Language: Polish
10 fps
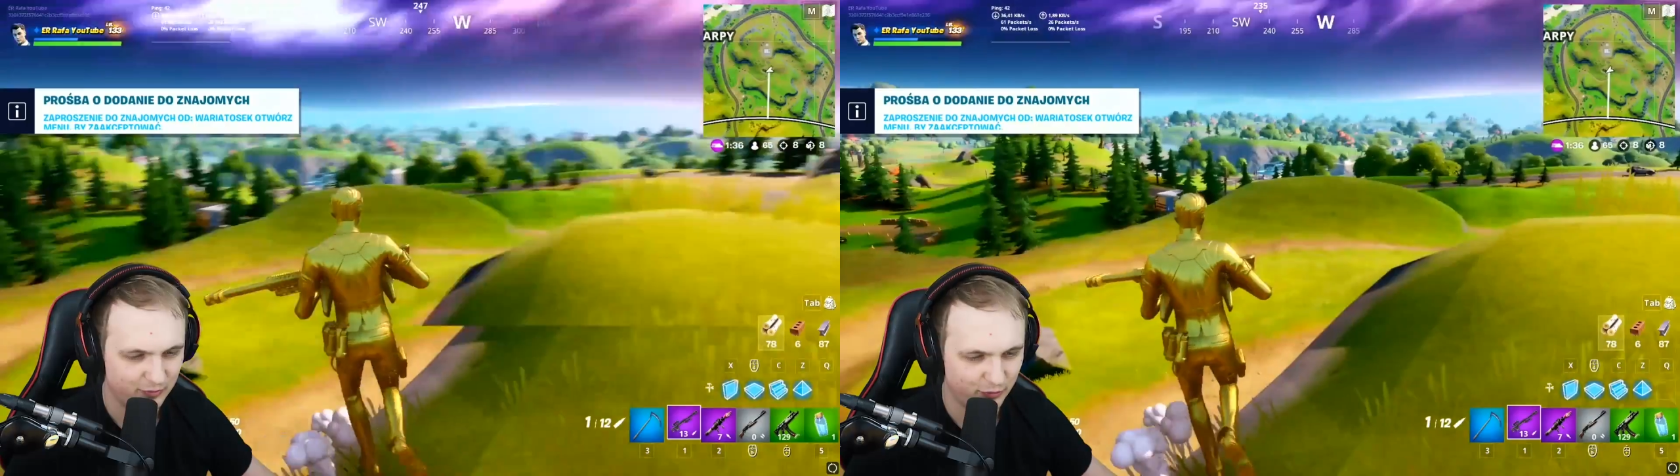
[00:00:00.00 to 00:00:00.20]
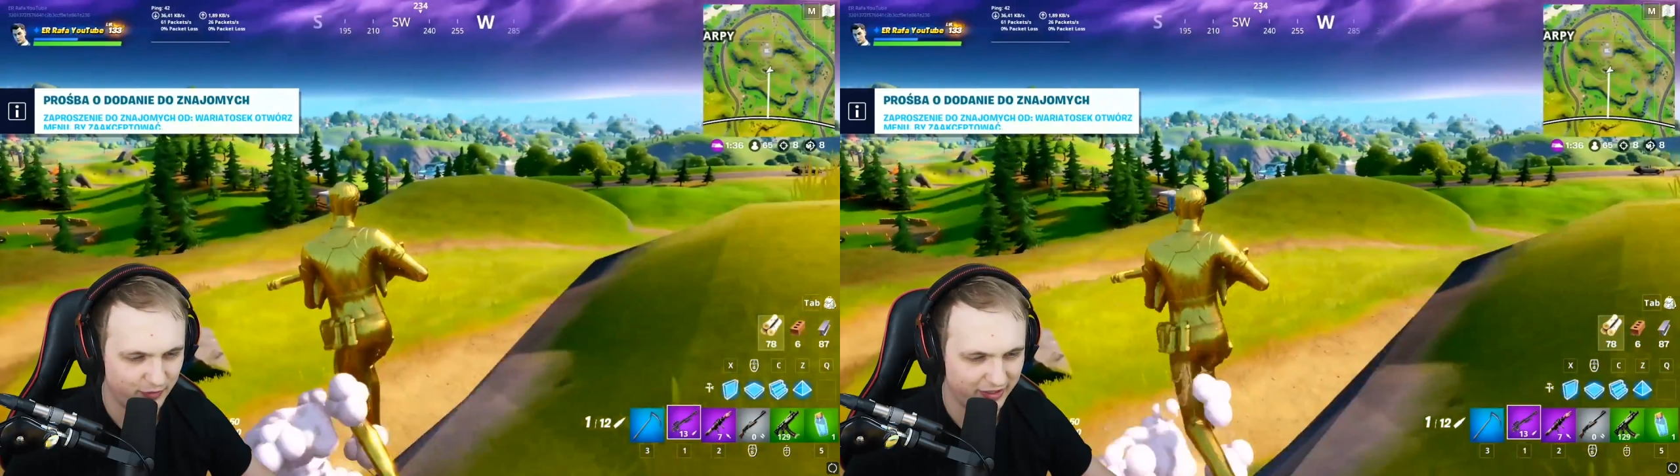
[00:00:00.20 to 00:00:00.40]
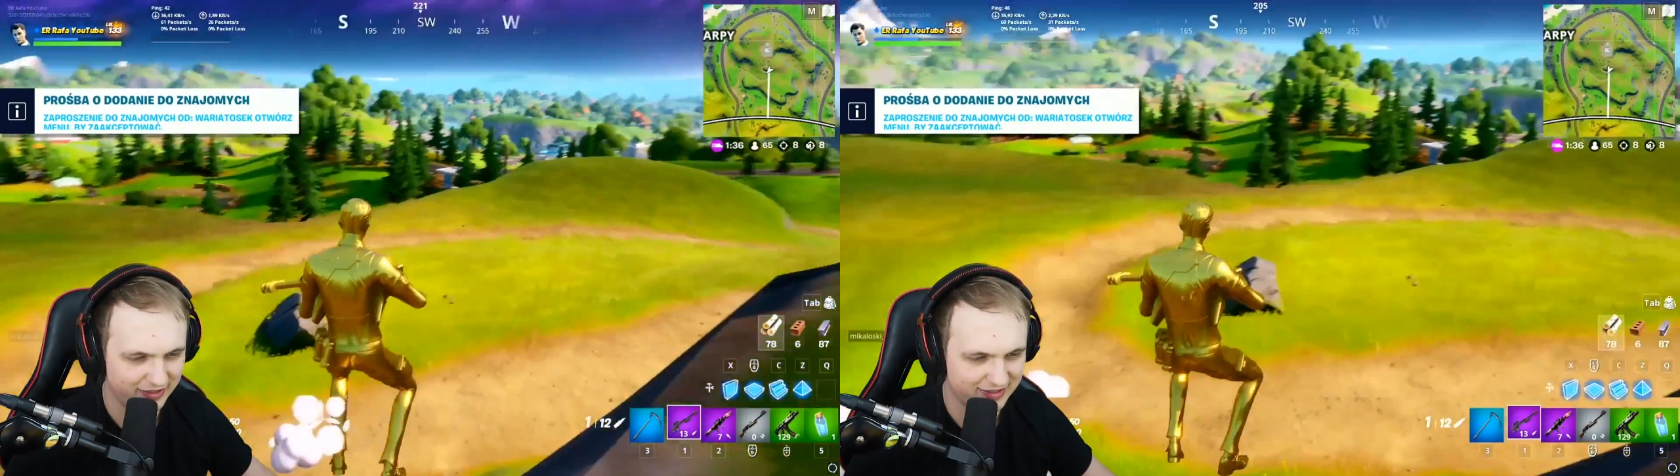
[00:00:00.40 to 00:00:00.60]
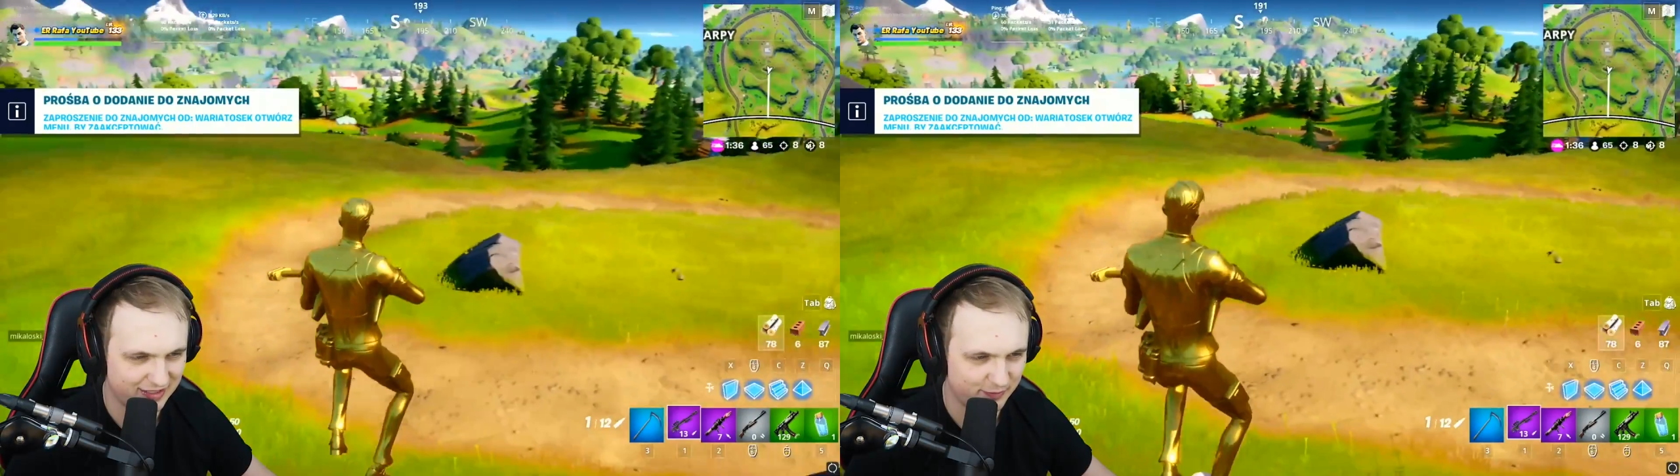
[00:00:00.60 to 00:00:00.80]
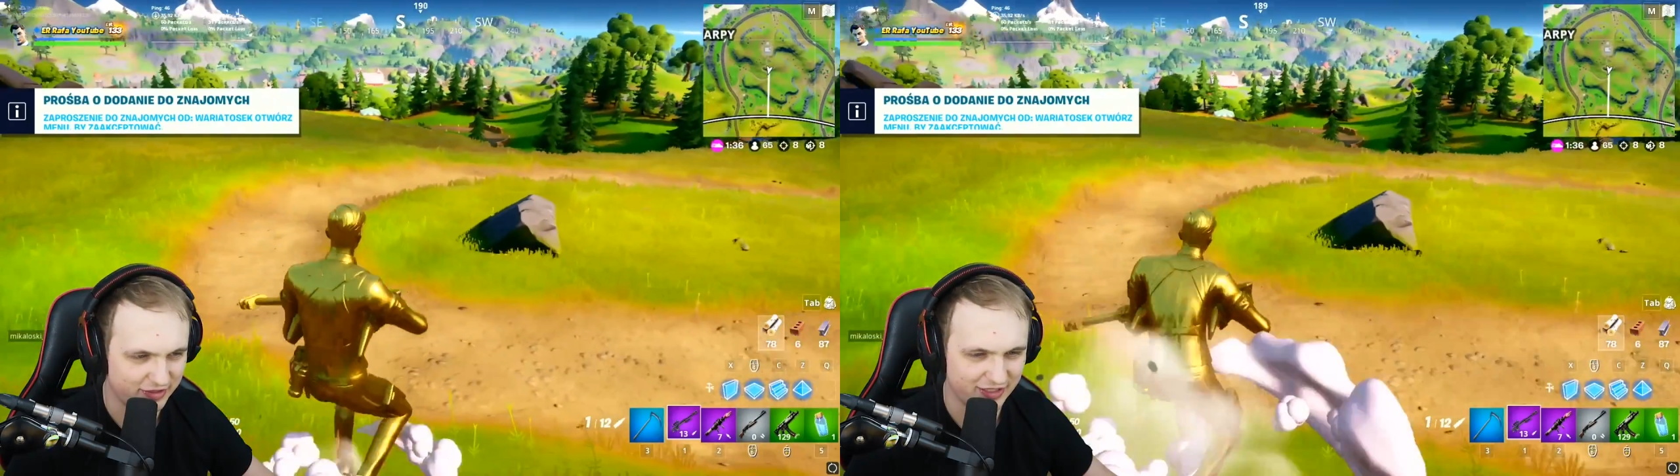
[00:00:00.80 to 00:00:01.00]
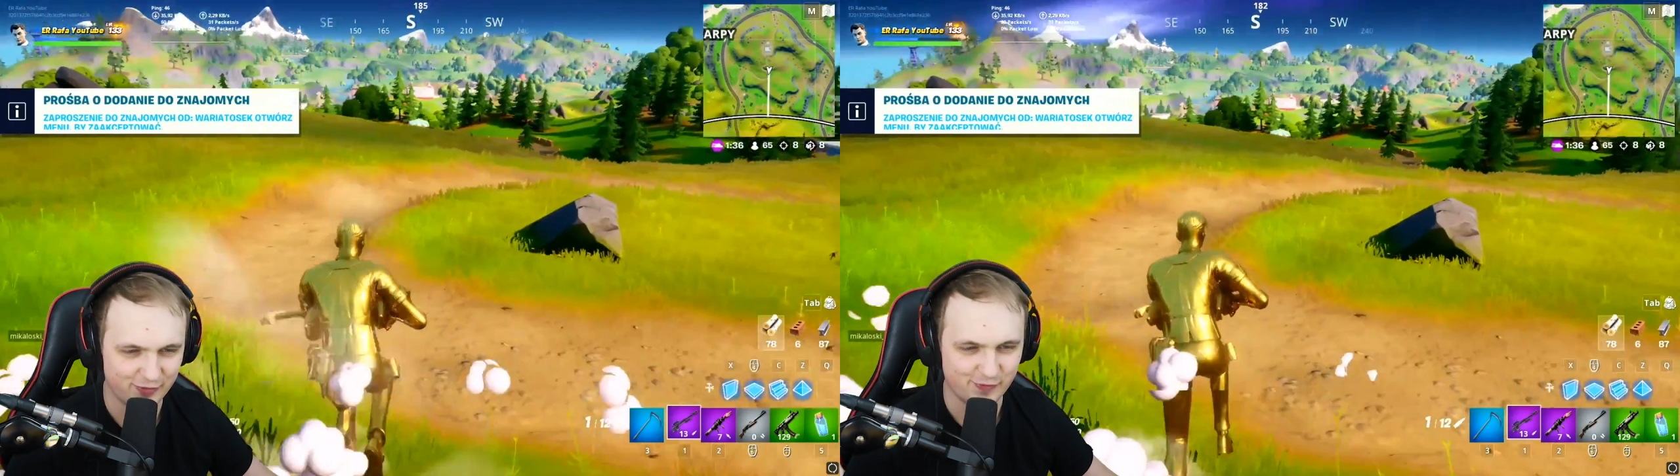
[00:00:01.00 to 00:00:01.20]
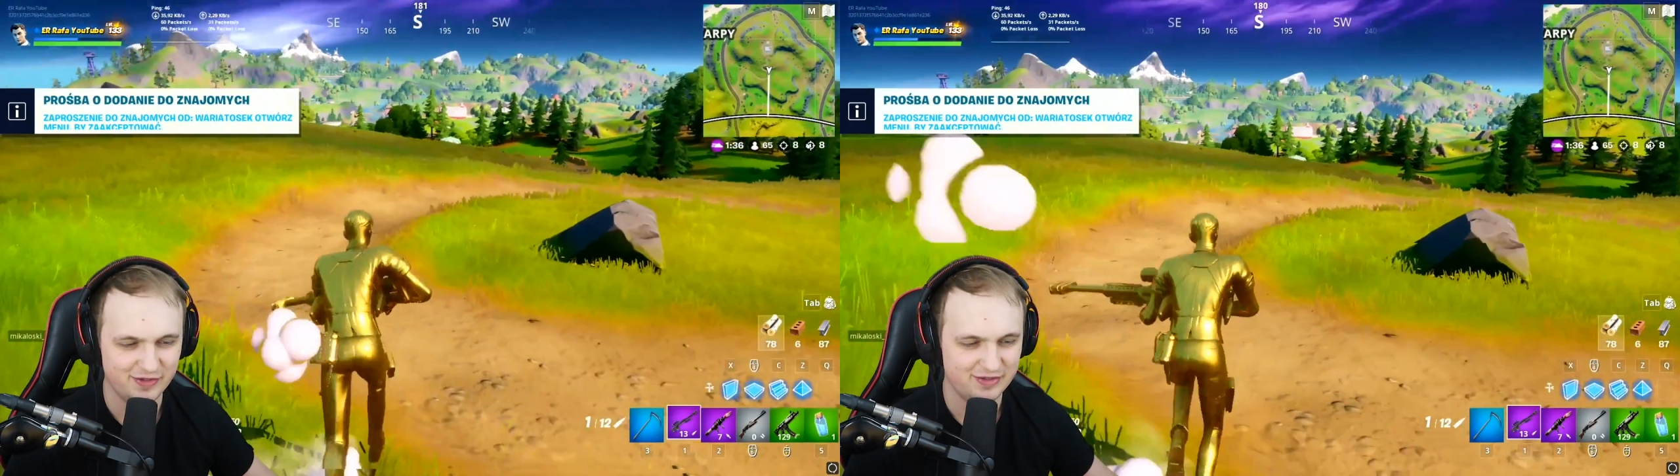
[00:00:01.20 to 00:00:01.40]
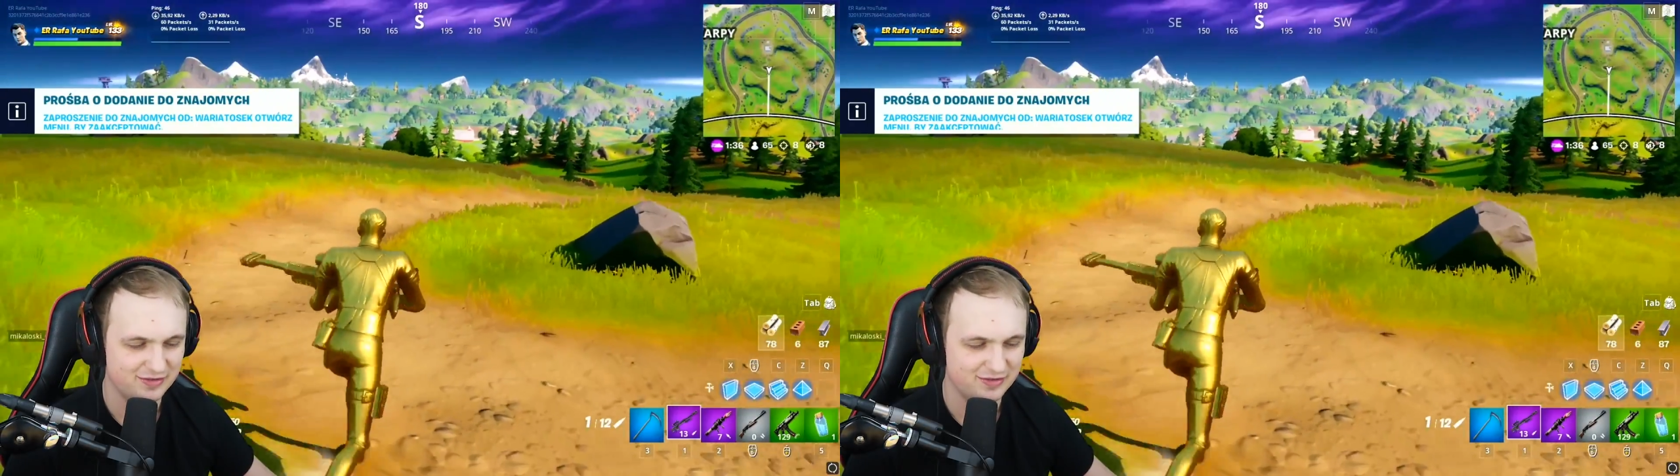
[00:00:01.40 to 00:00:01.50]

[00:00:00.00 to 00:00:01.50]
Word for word: Bo będę zabijał.